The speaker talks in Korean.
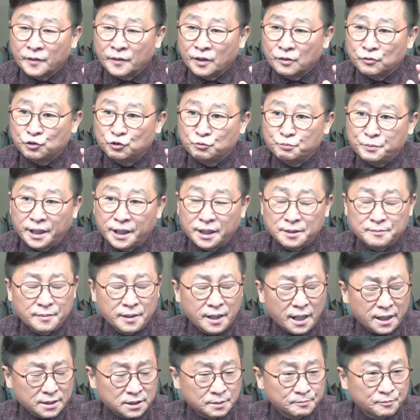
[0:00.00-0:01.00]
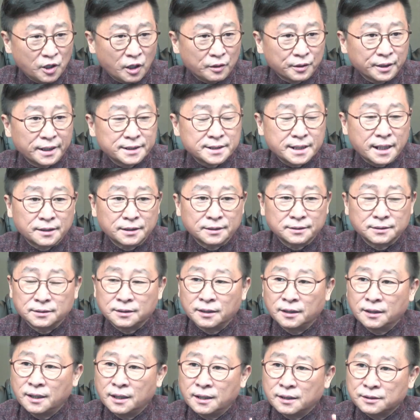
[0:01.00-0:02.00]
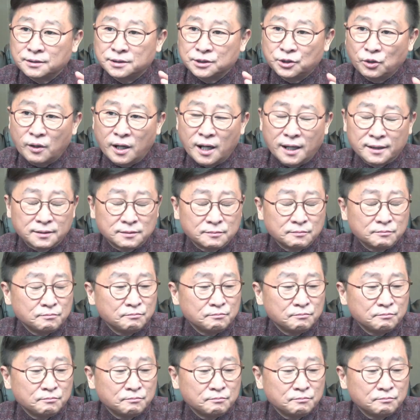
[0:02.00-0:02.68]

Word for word: 국민의힘 핵심 관계자는 그동안